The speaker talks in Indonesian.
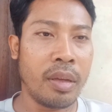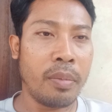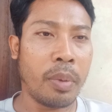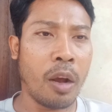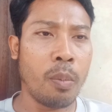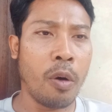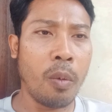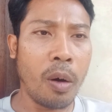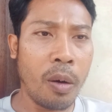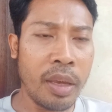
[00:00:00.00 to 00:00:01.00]

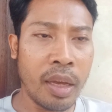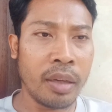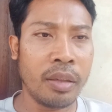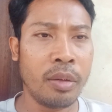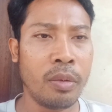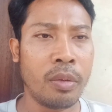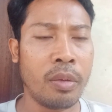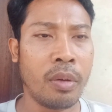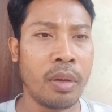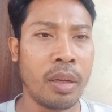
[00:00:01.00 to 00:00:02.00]
Prabowo yang
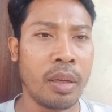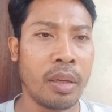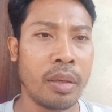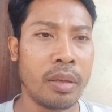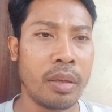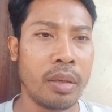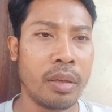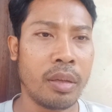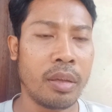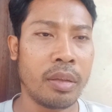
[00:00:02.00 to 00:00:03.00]
didukung oleh
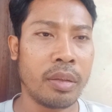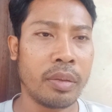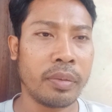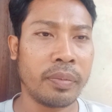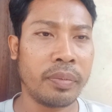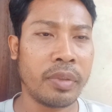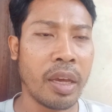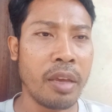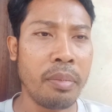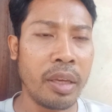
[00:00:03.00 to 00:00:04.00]
uh,
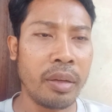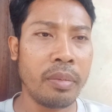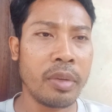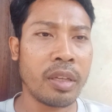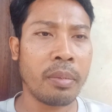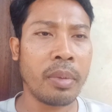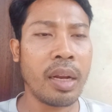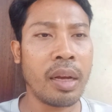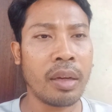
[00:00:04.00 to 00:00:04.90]
Caimin bisa menang